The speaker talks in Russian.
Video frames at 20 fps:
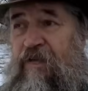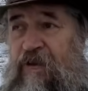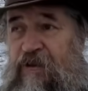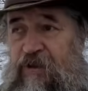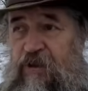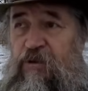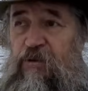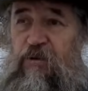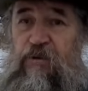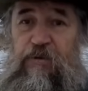в
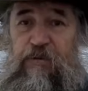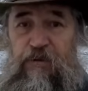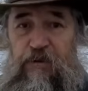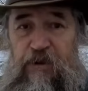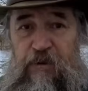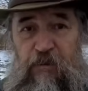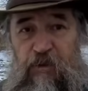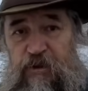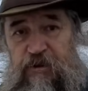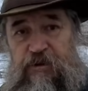этой
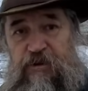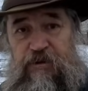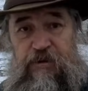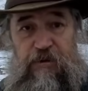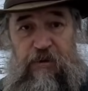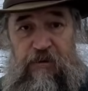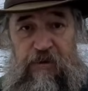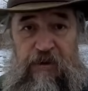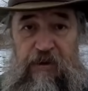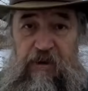культуре
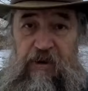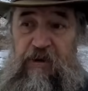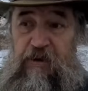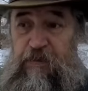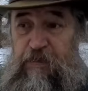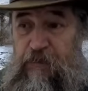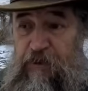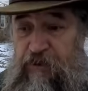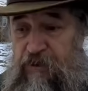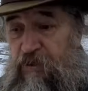можно что-то
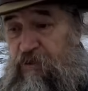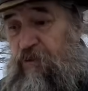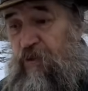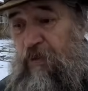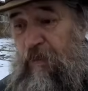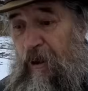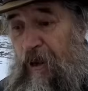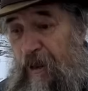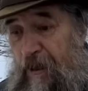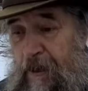делать
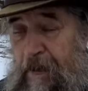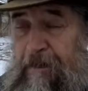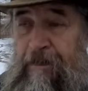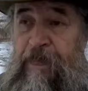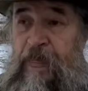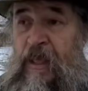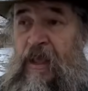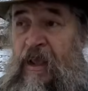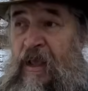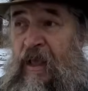по-другому.
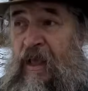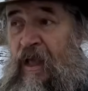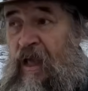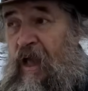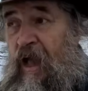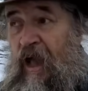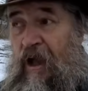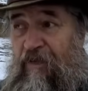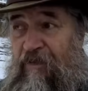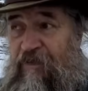
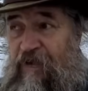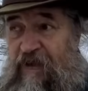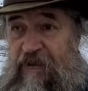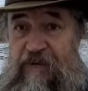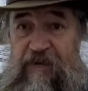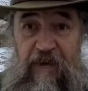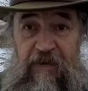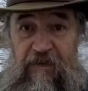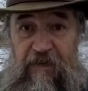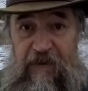А в
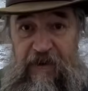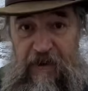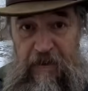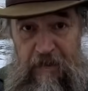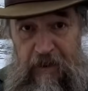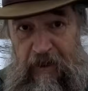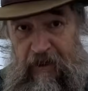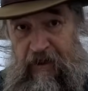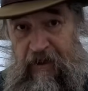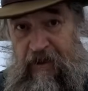это
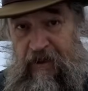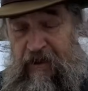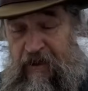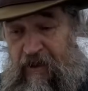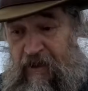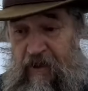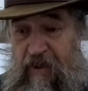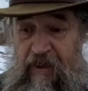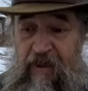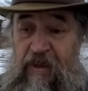время
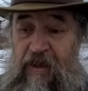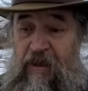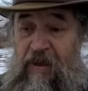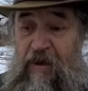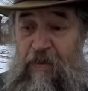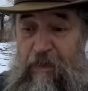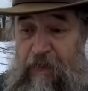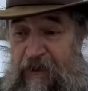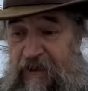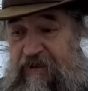
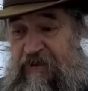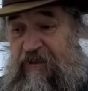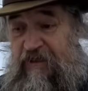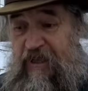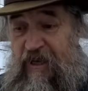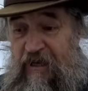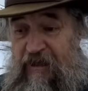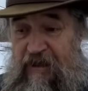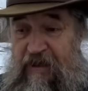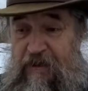
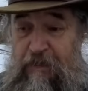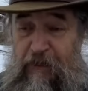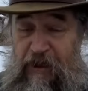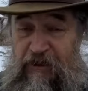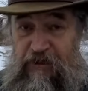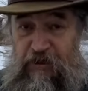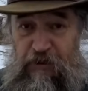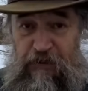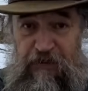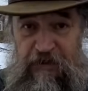пришла
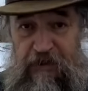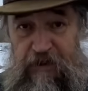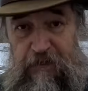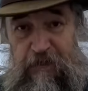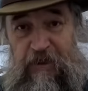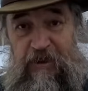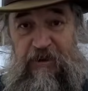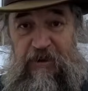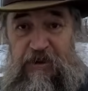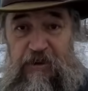
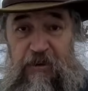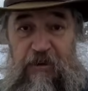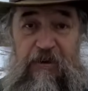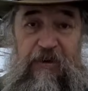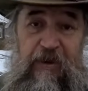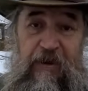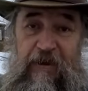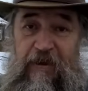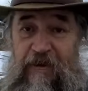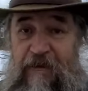Горбачевская
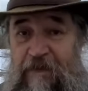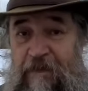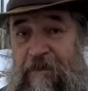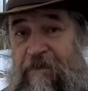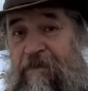перестройка.